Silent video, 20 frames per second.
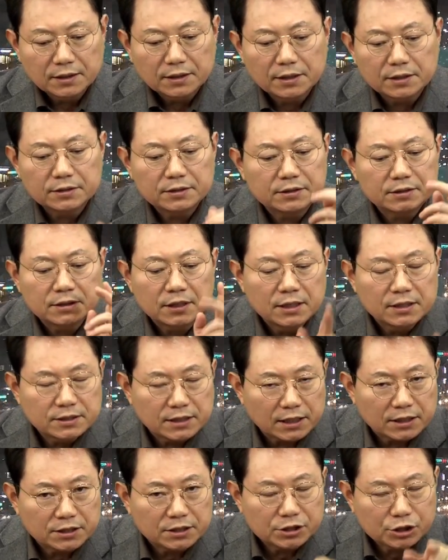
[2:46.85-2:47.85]
그래서
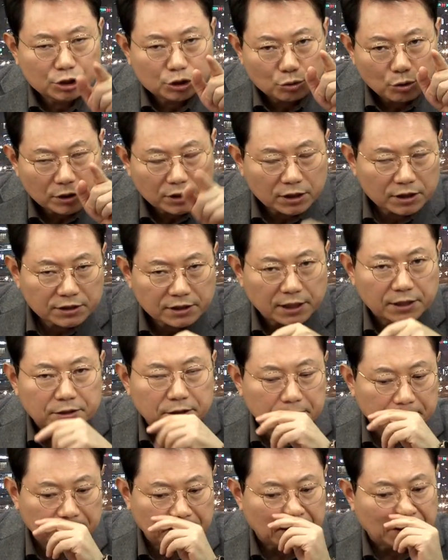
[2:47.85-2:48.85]
자기는 신호에 따른
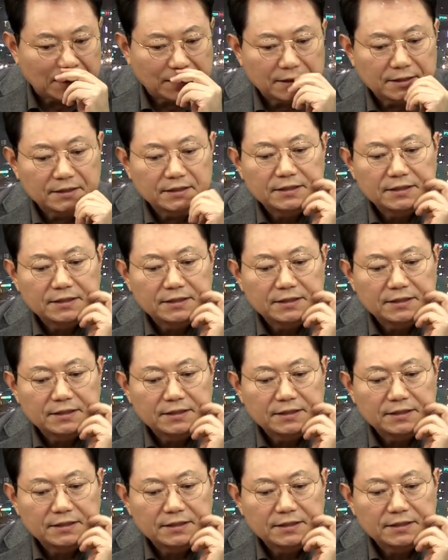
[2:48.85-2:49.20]
좌회전이다.